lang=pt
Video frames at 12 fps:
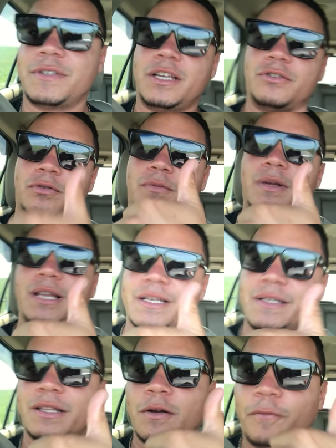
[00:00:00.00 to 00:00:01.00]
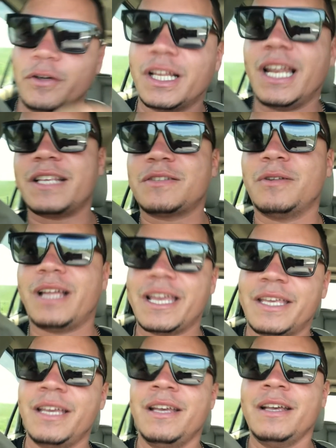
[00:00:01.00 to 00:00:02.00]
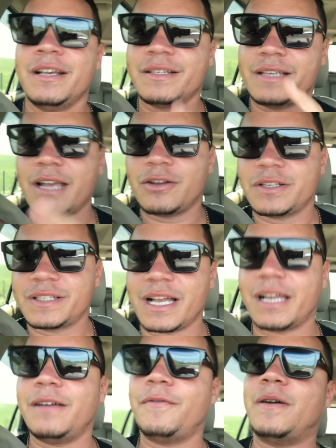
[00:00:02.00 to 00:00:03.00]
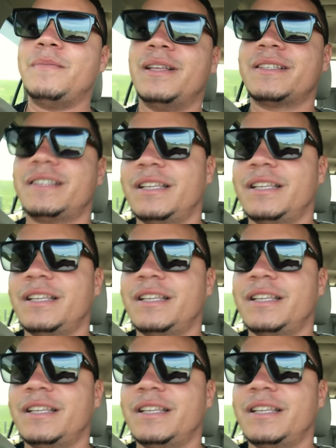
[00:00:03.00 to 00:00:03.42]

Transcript: vocês junto, beleza? Então, fortalece o like, segue nosso Instagram, Família